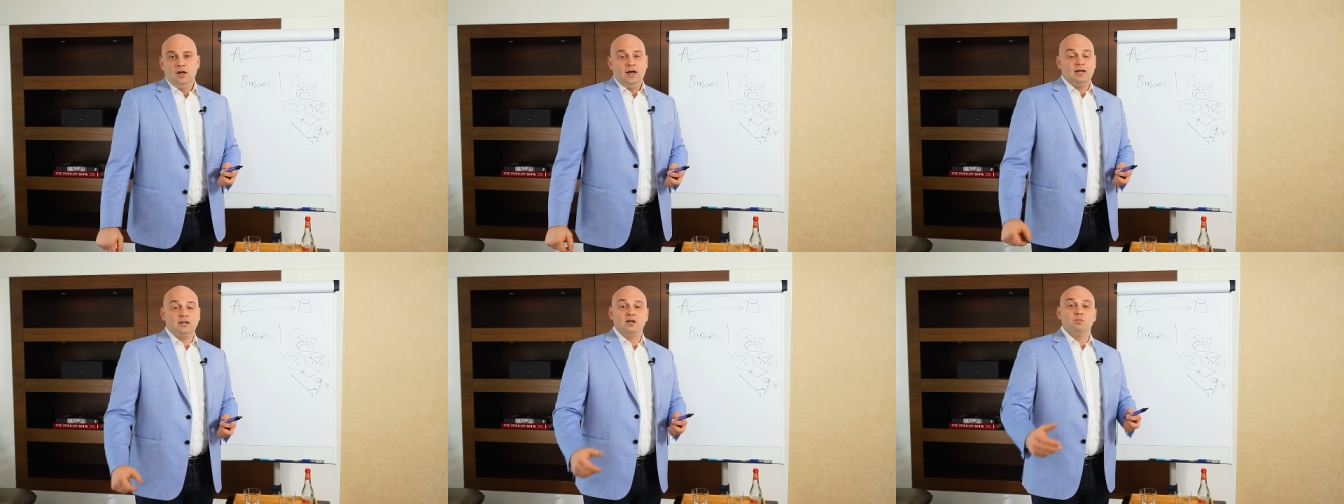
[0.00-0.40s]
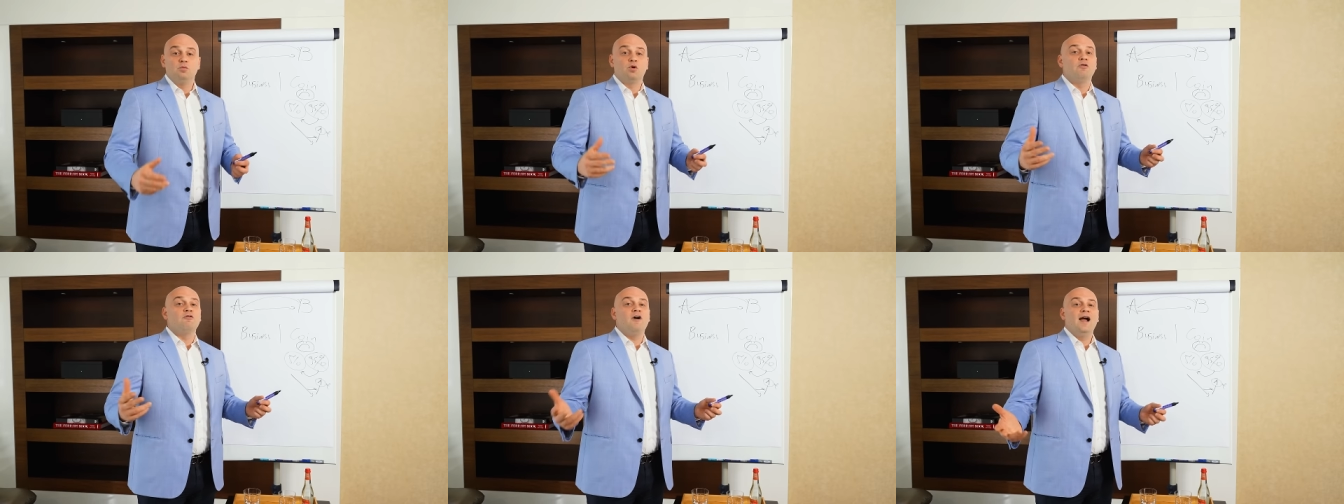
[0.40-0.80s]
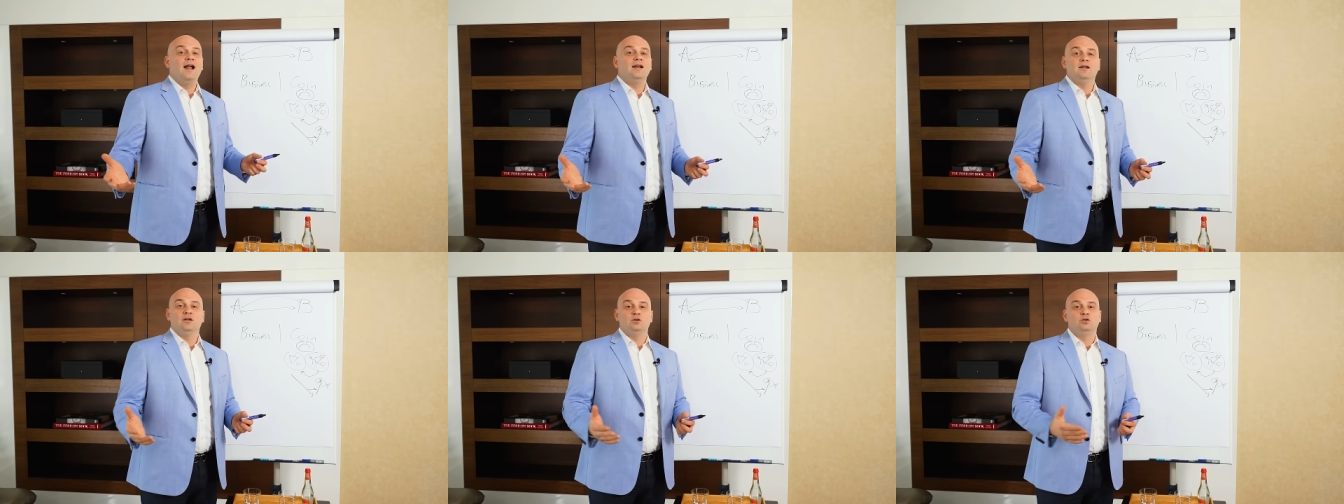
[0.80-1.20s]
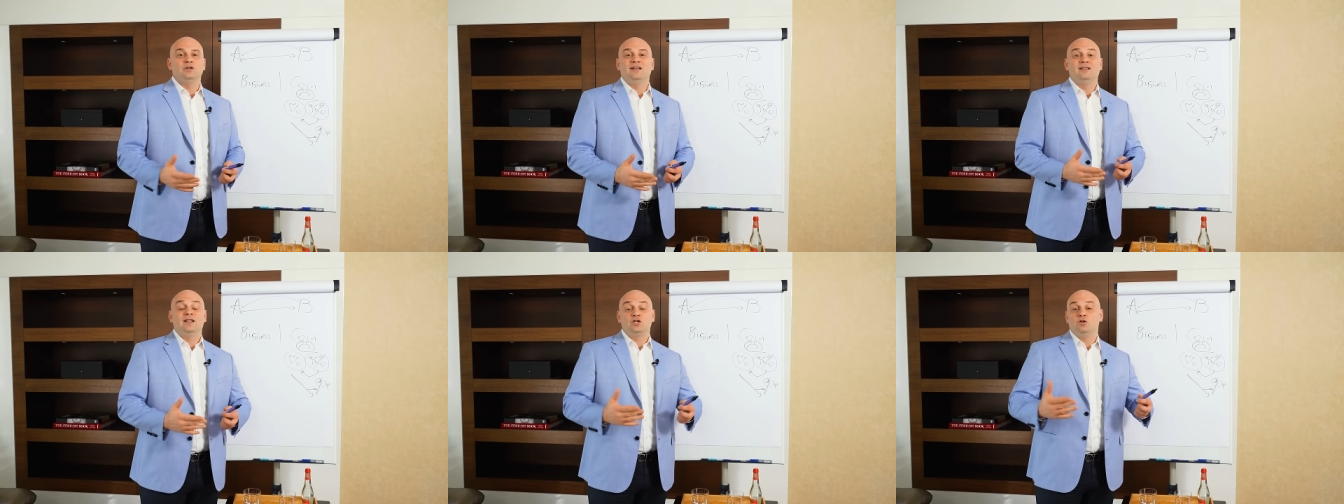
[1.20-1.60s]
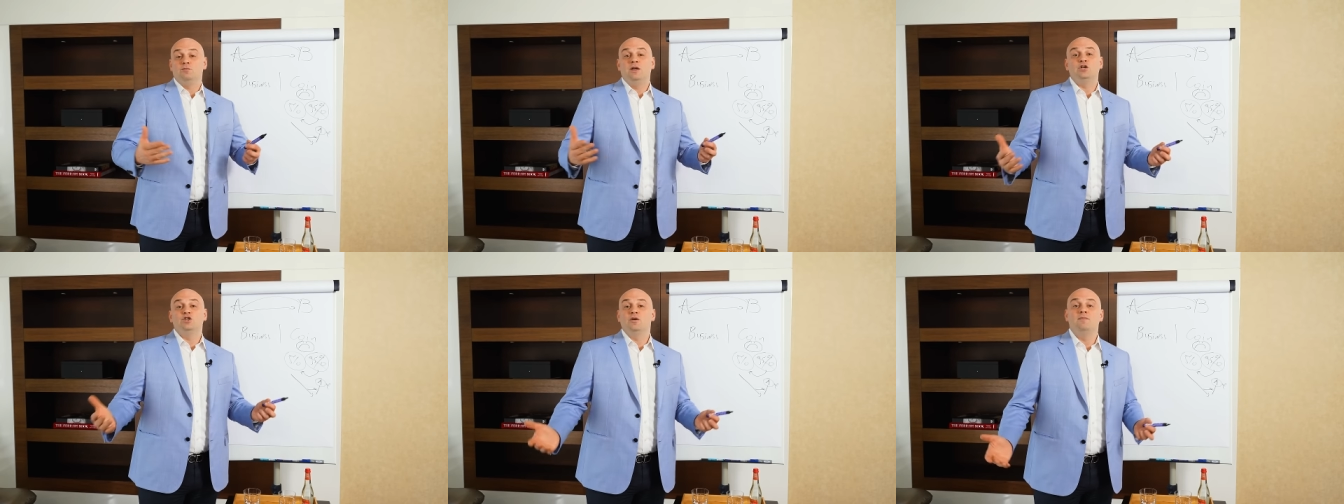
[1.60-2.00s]
Это буквально, ну да даже
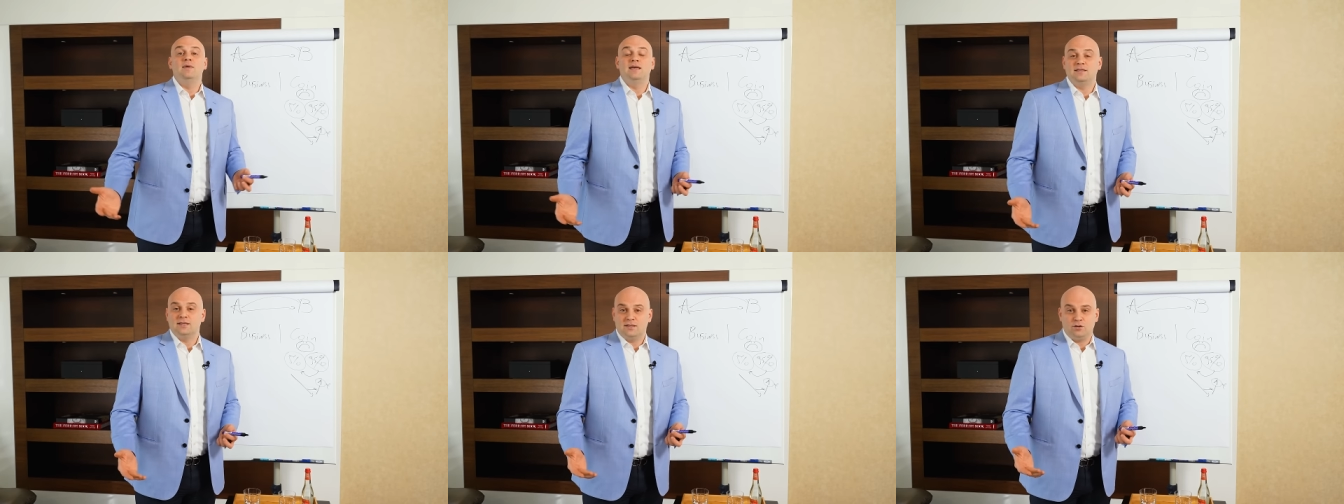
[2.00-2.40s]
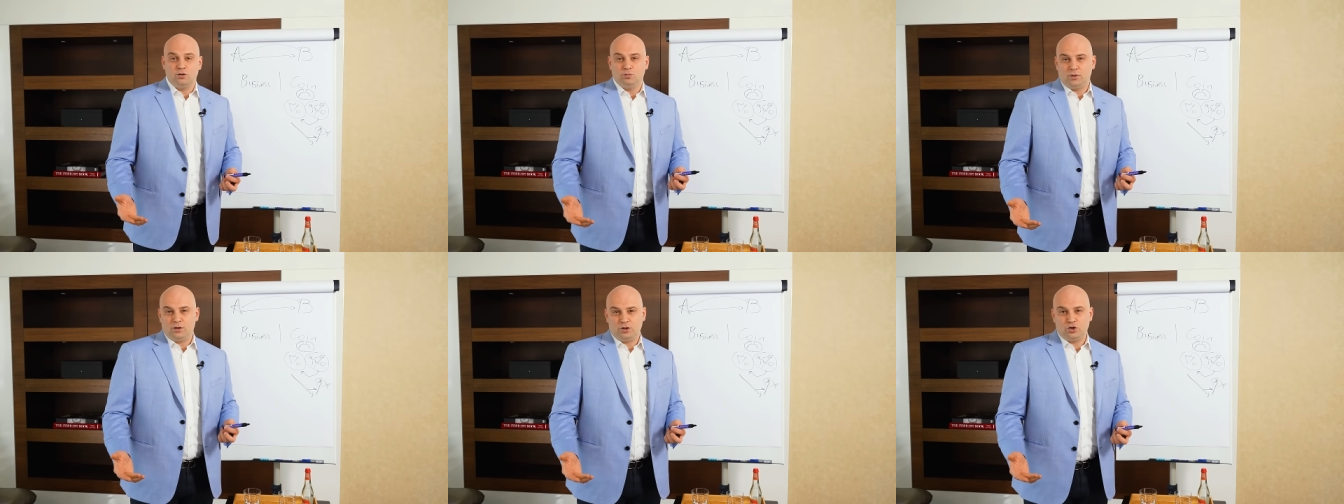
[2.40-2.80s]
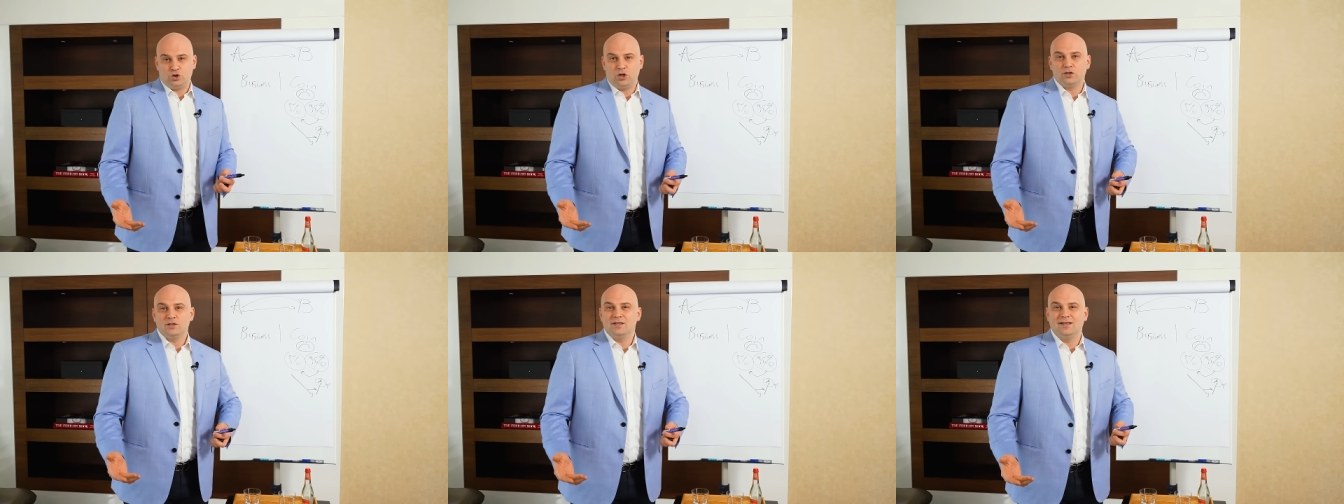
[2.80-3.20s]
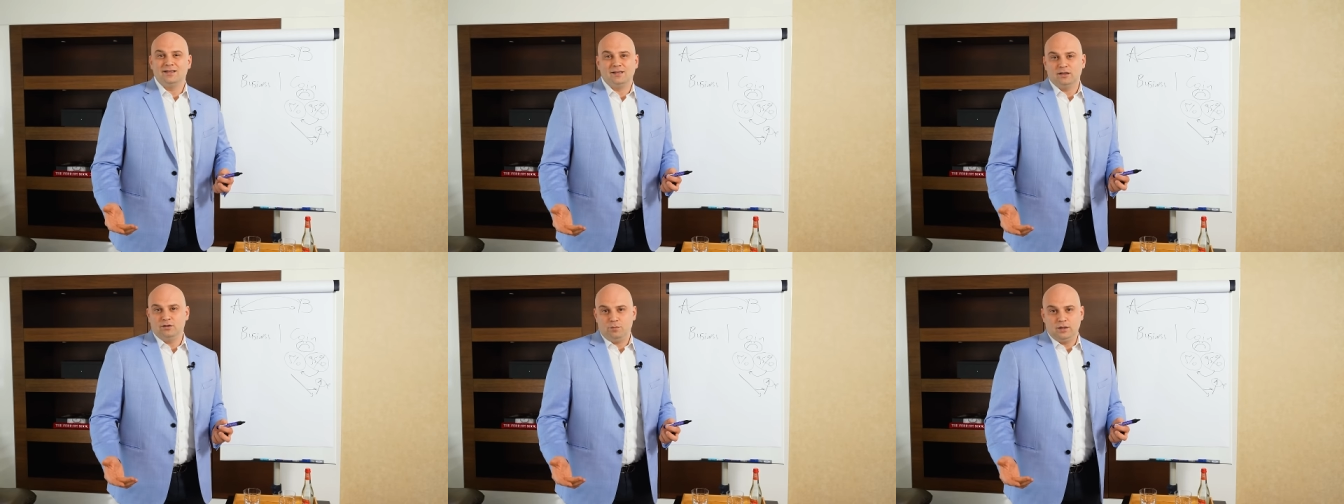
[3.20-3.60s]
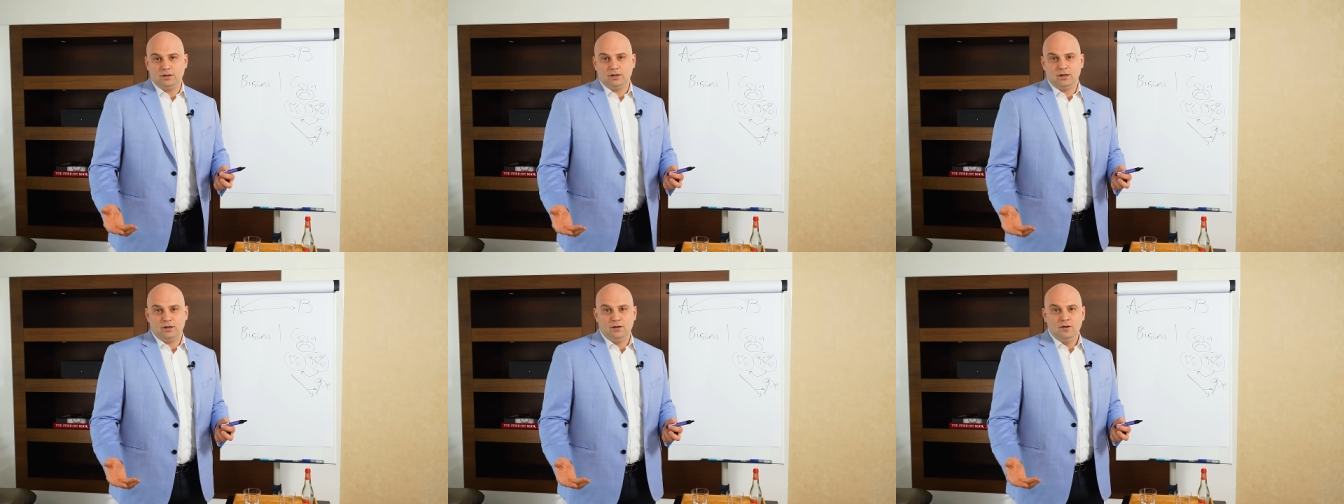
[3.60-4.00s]
меньше месяца он продержался на этой
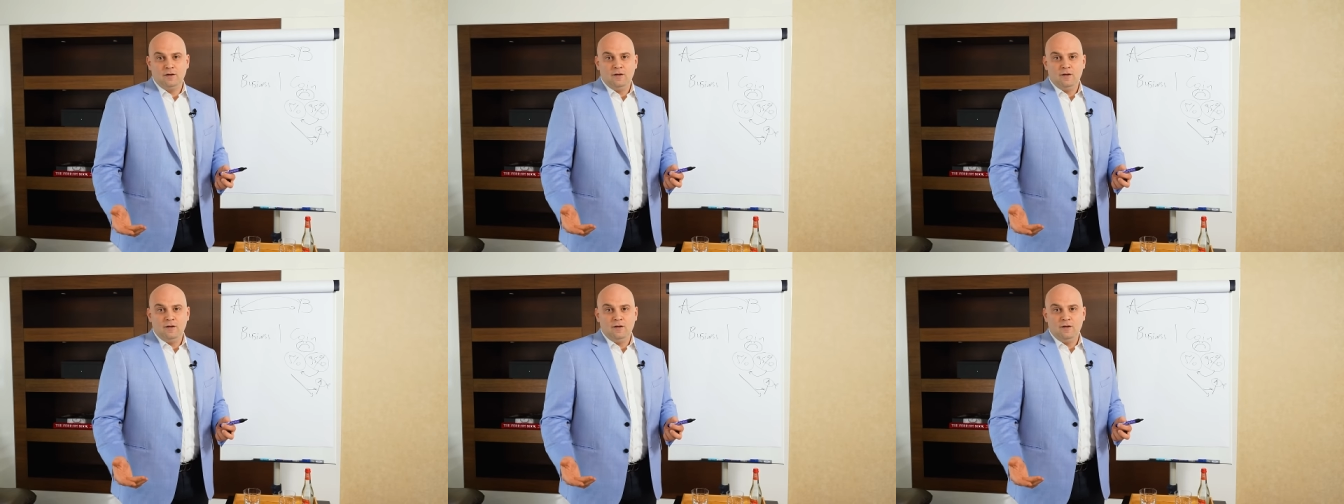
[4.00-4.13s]
отметке.